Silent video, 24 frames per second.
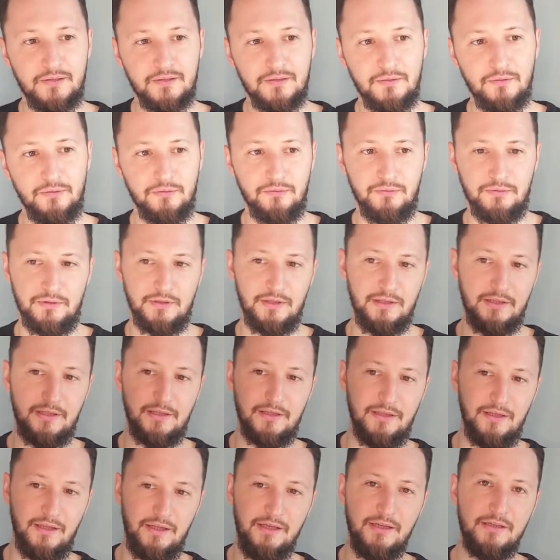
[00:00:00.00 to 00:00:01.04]
Ну, вот
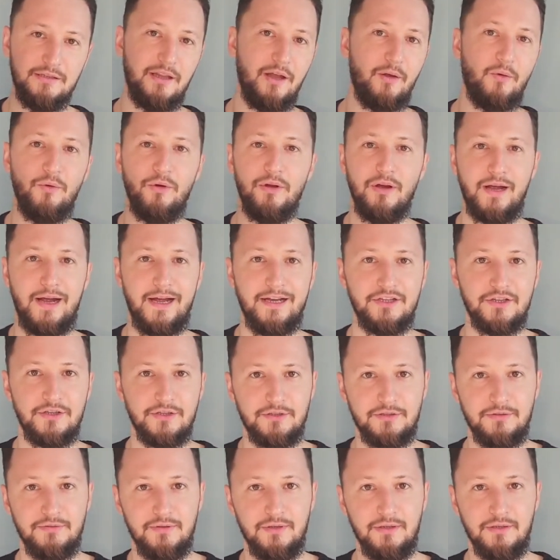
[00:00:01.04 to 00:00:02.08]
это их такое
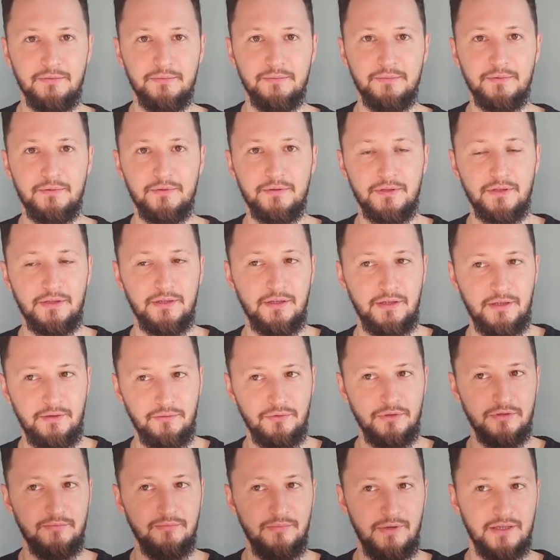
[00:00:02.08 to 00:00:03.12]
качество, и
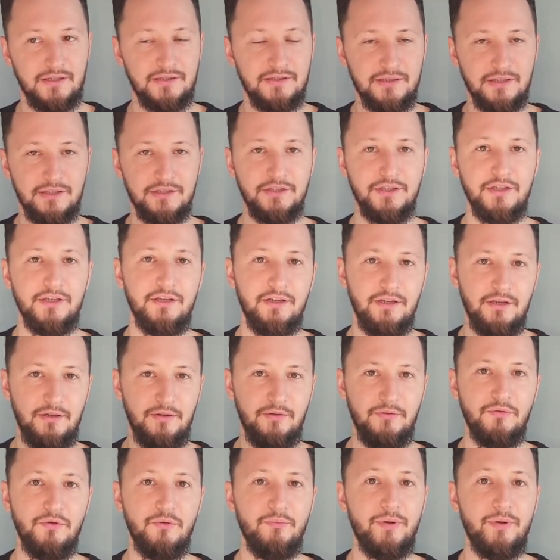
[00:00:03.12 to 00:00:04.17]
вот Марс сожжения его